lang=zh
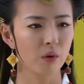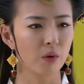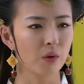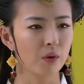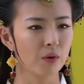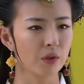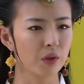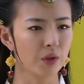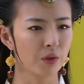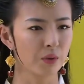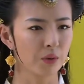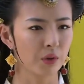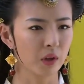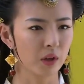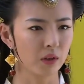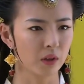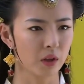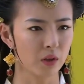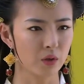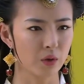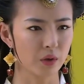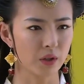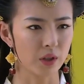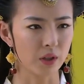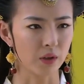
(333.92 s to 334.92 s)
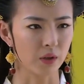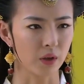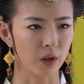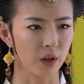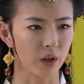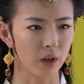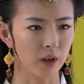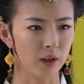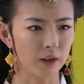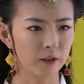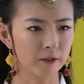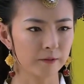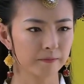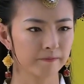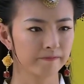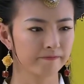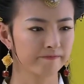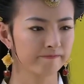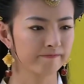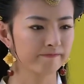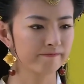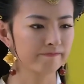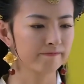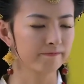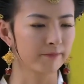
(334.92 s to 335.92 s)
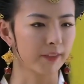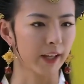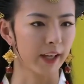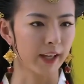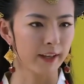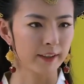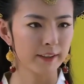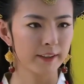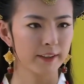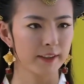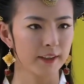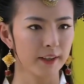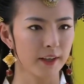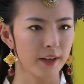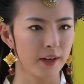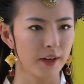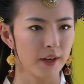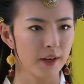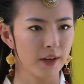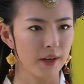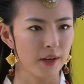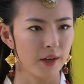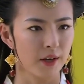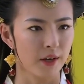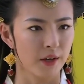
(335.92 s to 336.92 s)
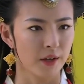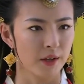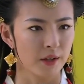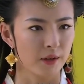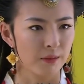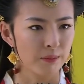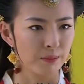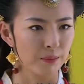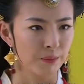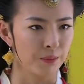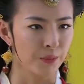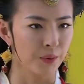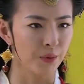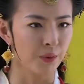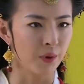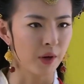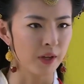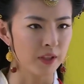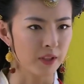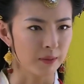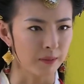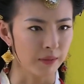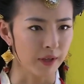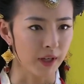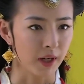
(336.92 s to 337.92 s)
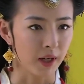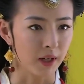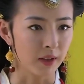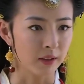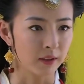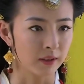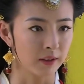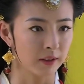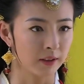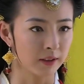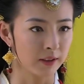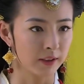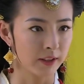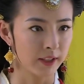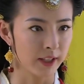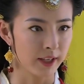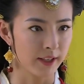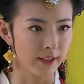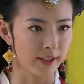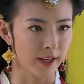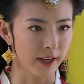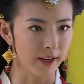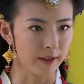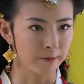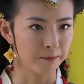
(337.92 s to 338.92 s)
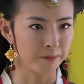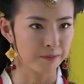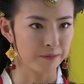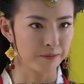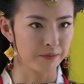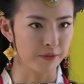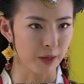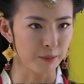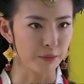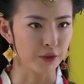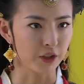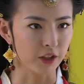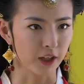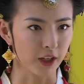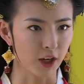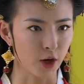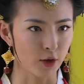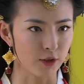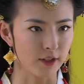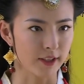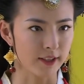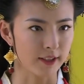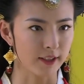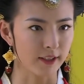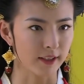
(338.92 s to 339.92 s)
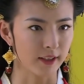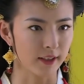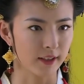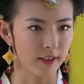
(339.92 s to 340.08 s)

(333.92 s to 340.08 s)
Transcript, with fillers: 我估计是遇到突发情况了，爹。不管怎么样，这下咱们要靠自